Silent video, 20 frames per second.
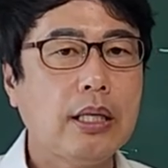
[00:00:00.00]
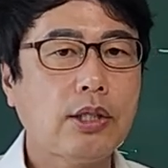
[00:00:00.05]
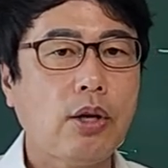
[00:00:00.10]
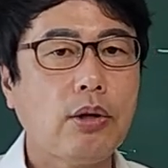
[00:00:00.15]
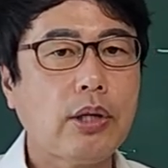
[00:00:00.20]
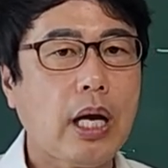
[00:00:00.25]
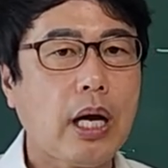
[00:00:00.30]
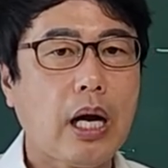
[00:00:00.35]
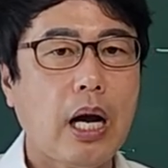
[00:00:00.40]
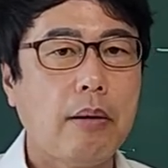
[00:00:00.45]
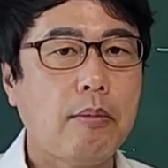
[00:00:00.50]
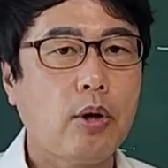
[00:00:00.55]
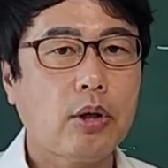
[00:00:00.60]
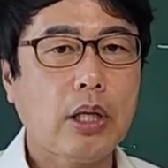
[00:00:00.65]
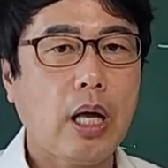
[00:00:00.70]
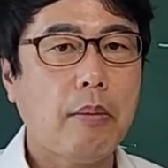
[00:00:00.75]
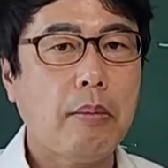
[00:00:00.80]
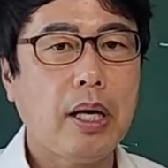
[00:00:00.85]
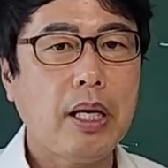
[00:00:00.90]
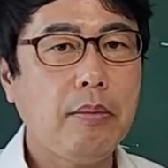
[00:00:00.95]
선택 과목
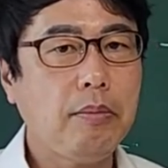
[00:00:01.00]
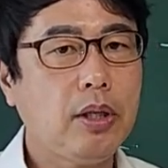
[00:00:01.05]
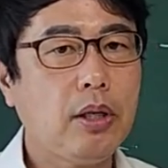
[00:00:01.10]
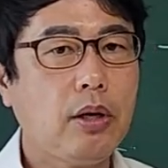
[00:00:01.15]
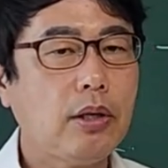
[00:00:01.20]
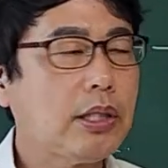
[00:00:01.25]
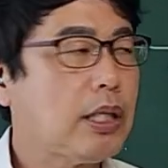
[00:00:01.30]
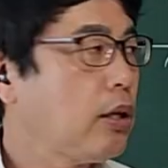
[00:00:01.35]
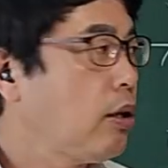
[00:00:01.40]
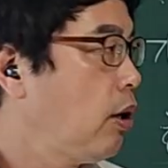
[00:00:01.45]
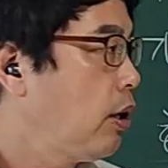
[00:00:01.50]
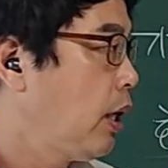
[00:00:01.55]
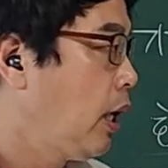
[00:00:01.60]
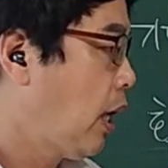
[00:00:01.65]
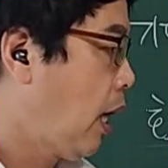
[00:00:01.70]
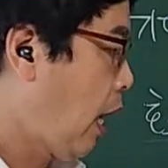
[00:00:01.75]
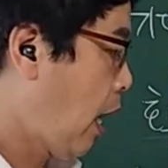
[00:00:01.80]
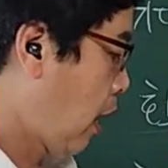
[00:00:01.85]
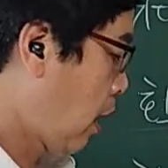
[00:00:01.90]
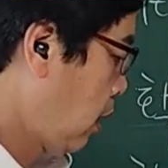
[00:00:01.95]
때문에 힘들어진
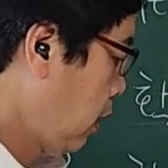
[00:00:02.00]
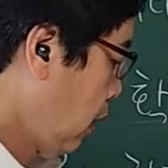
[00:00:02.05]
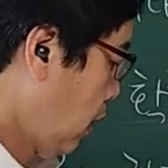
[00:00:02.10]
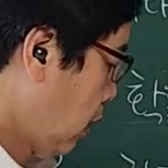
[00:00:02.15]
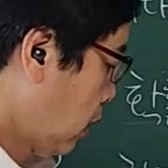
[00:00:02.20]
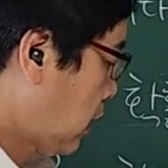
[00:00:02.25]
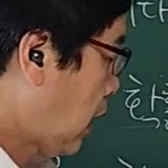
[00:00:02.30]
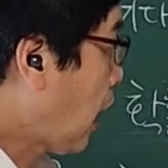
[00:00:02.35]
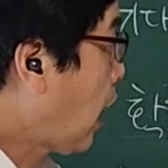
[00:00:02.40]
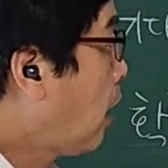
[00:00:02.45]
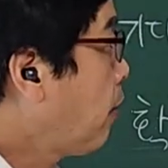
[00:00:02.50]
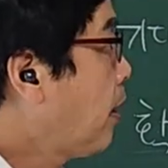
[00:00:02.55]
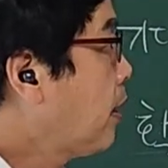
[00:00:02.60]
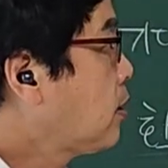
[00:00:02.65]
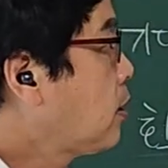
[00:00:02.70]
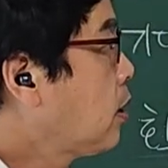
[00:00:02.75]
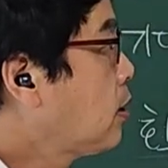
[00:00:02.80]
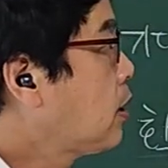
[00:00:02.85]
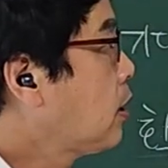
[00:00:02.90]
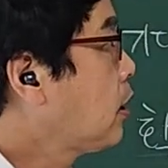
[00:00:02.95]
거니까 제가
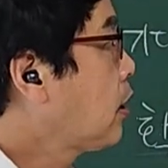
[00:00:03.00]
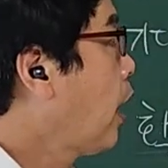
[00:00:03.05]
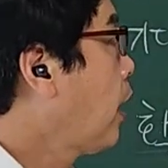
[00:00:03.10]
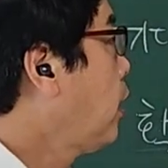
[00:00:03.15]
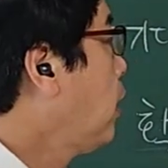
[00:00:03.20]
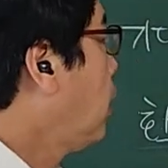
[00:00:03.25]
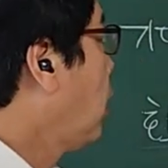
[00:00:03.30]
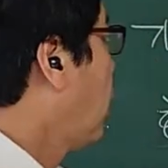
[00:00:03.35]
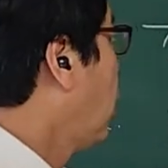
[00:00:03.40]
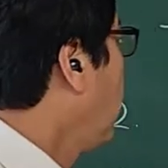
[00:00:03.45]
봤었을 때는